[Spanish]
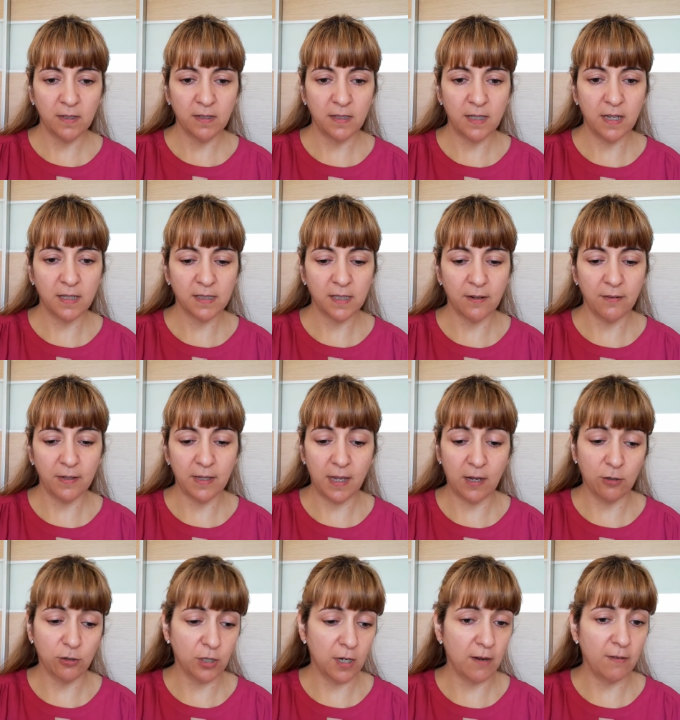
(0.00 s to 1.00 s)
ya,
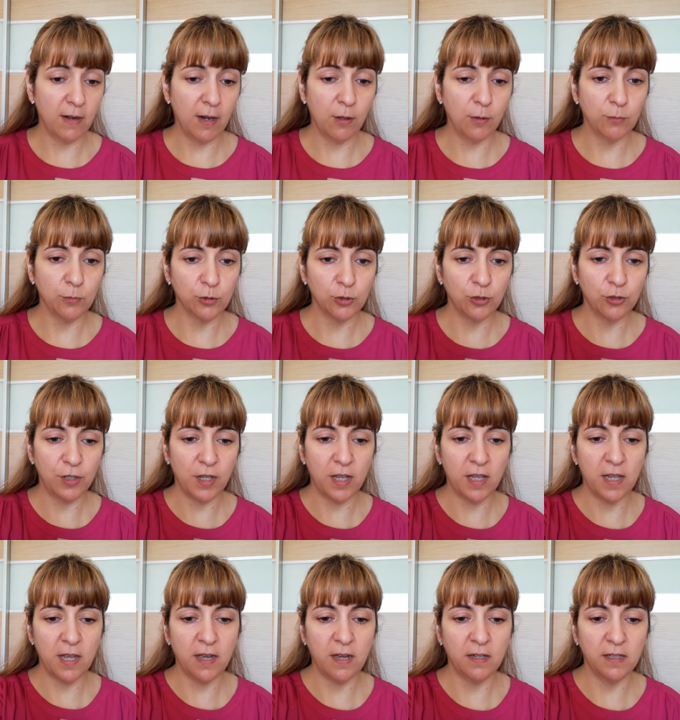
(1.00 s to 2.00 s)
os he hablado mucho de
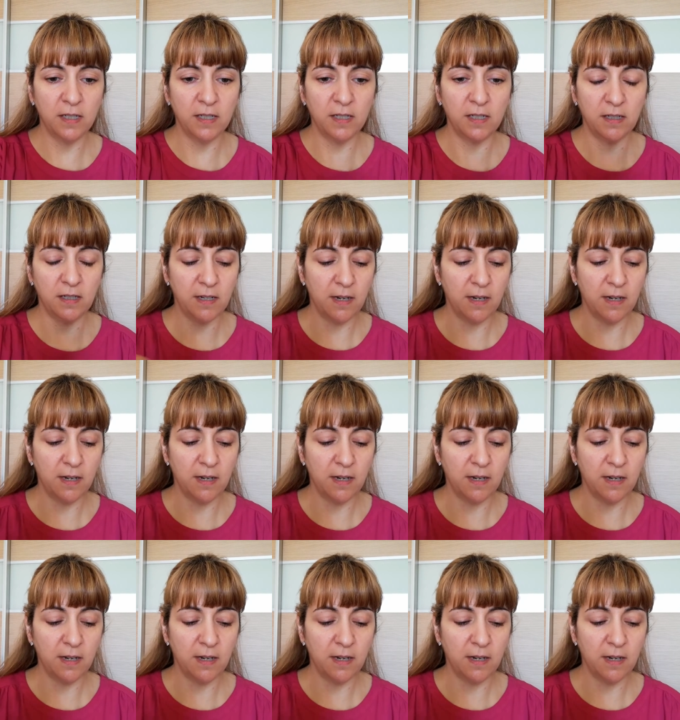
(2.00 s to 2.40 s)
ella y